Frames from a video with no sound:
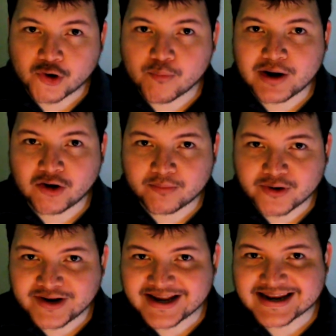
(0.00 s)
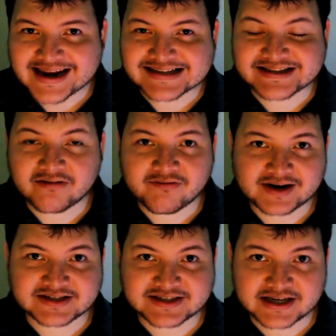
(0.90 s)
Como el nombre original está en
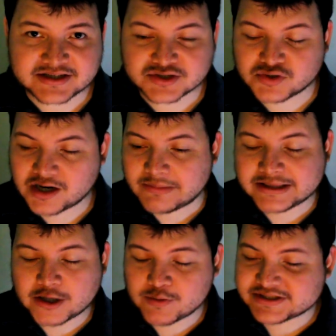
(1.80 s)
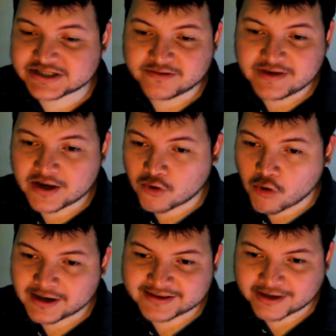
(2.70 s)
francés, solamente lo escribí en
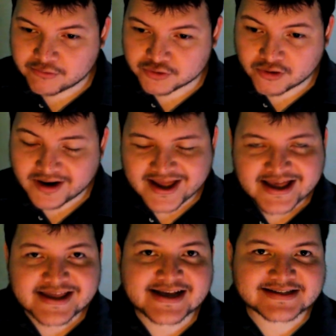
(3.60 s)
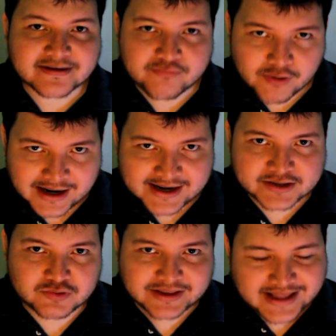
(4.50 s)
Google Traductor y ese fue el
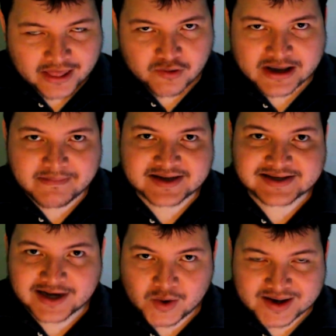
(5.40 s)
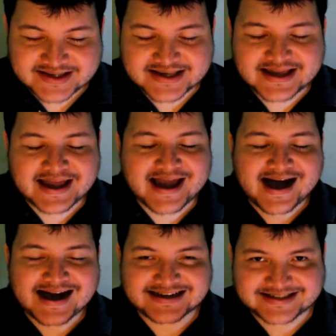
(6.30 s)
resultado que me salió. Así que
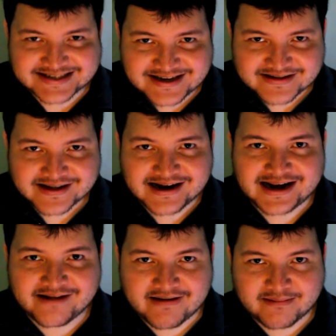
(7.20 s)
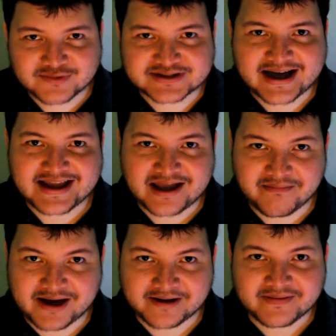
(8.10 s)
así le vamos a
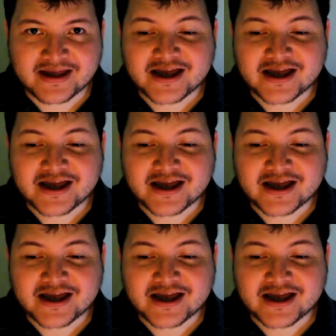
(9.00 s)
llamar.